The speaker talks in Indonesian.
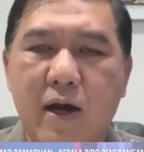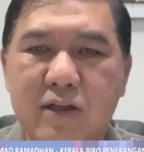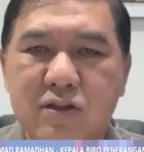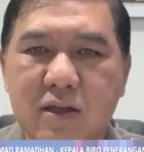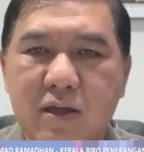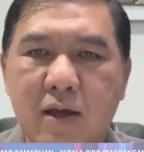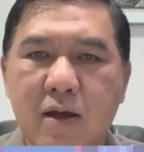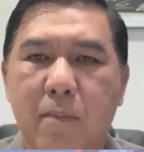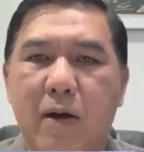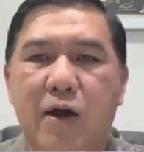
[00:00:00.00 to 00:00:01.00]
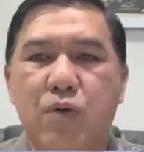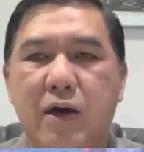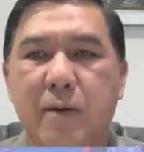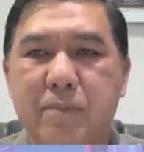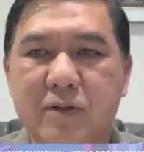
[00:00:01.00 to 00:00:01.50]
edukasi, ya?
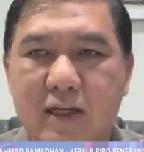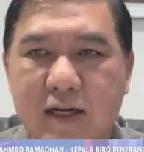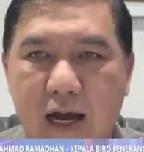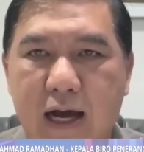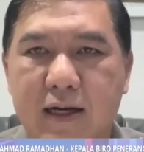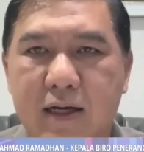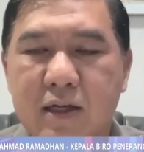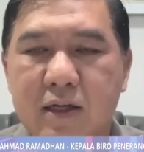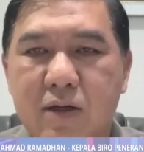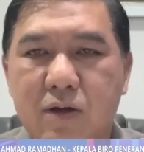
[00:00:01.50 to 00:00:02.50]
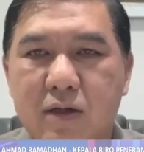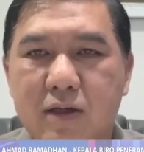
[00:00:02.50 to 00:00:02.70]
melakukan pencegahan. Hmm. hmm.